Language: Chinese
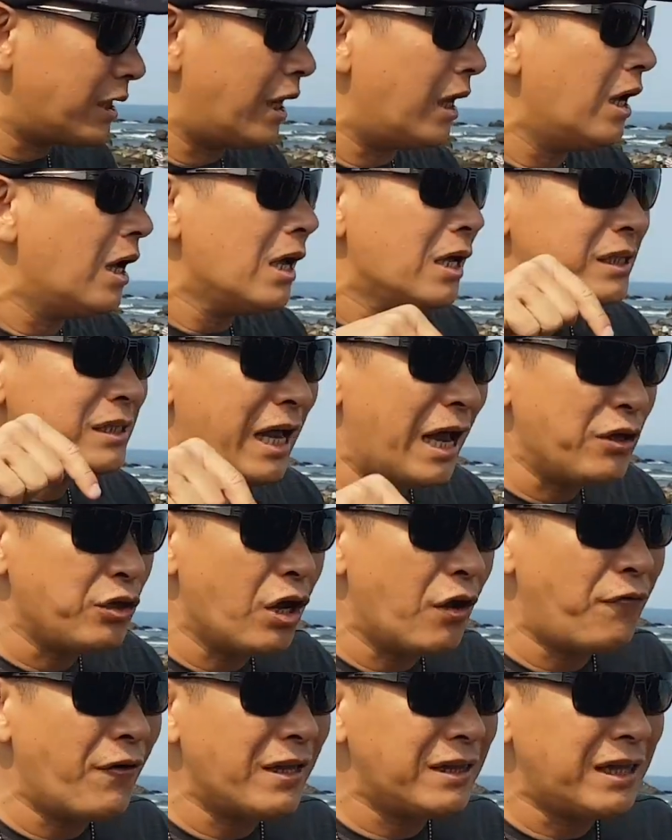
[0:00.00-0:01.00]
择3
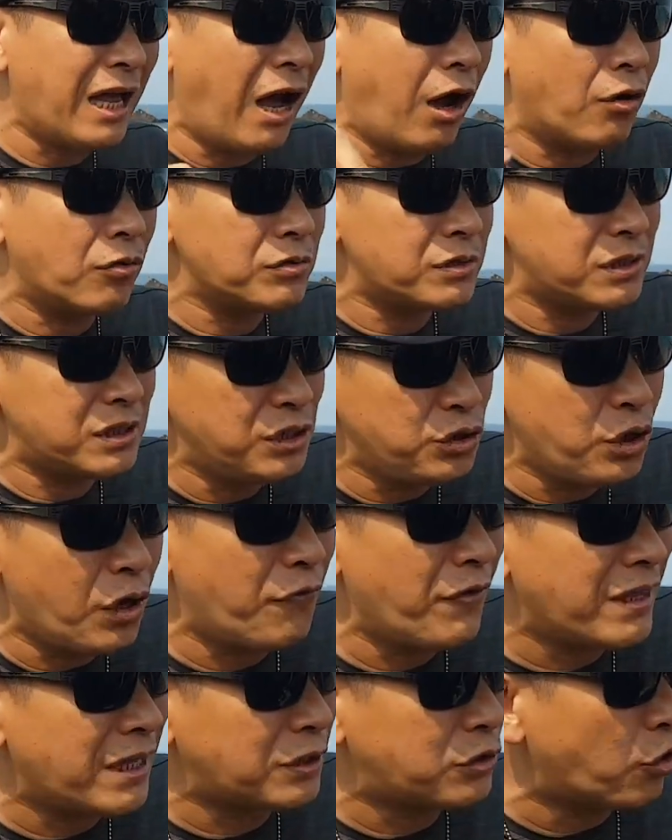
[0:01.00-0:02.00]
月份到4月
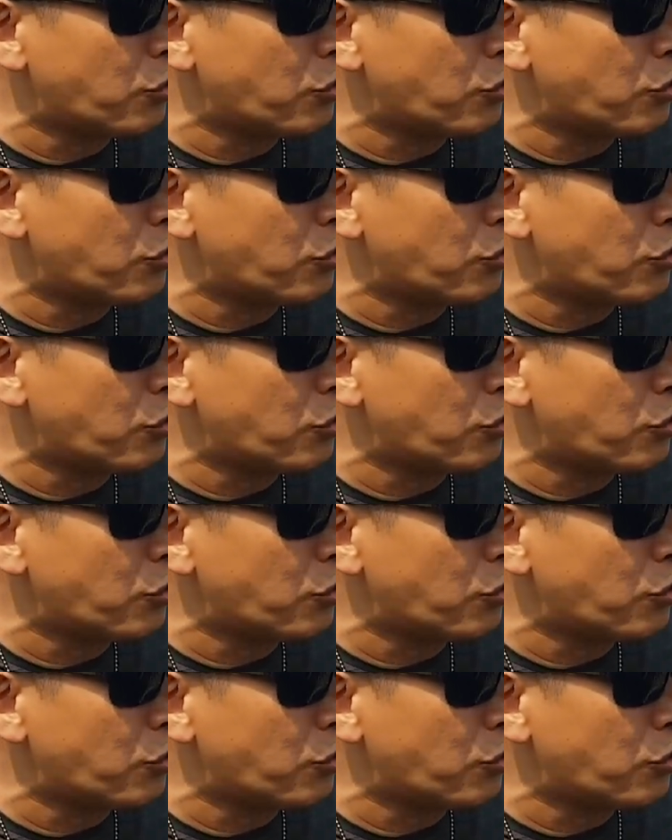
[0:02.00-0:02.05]
份的